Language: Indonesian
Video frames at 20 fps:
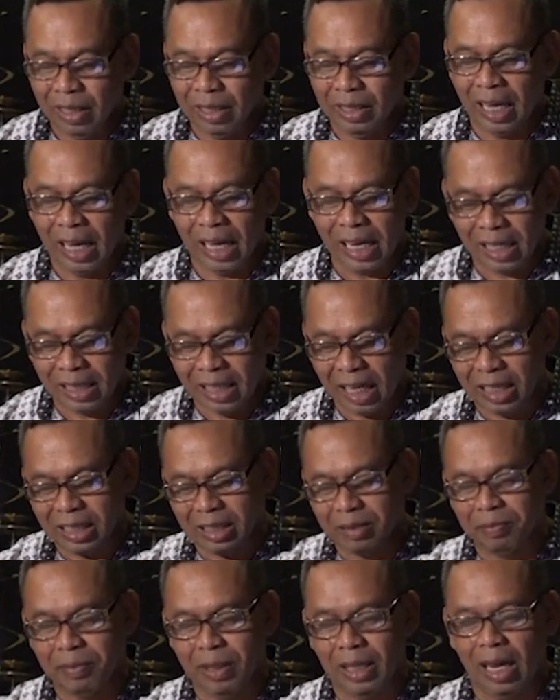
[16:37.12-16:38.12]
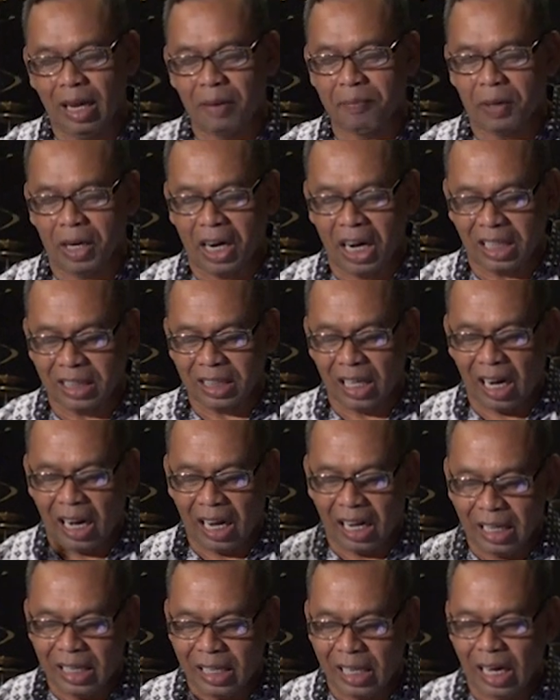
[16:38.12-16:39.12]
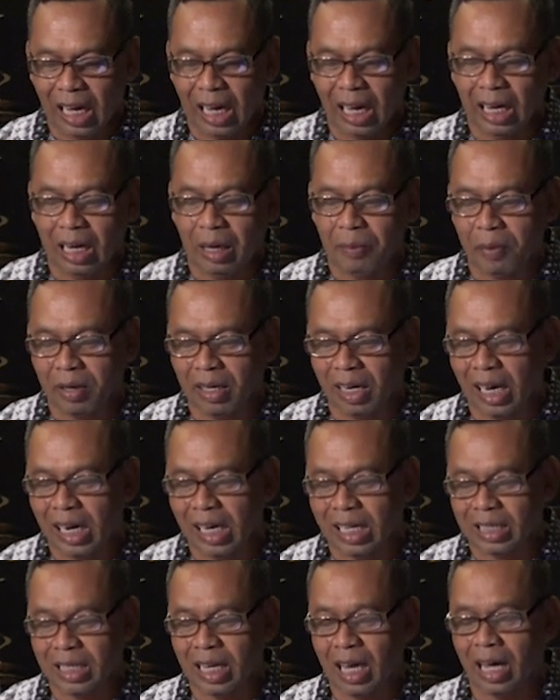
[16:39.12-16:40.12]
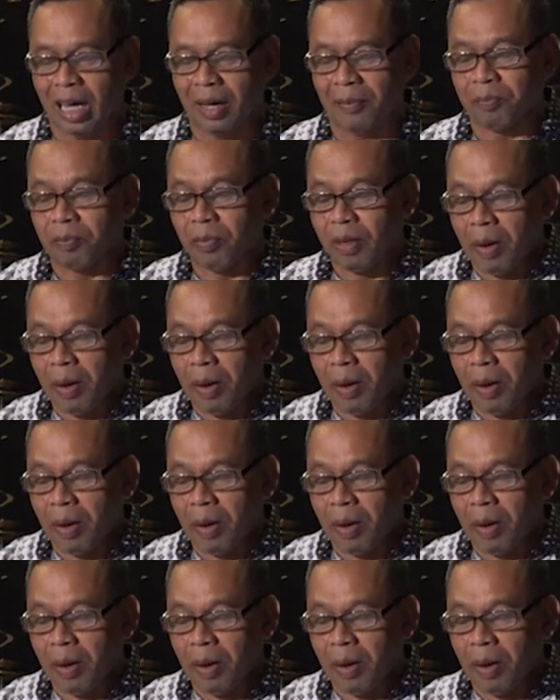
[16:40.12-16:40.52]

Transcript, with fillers: Di ayat yang ke-9 berkatalah Elia kepada Elisa,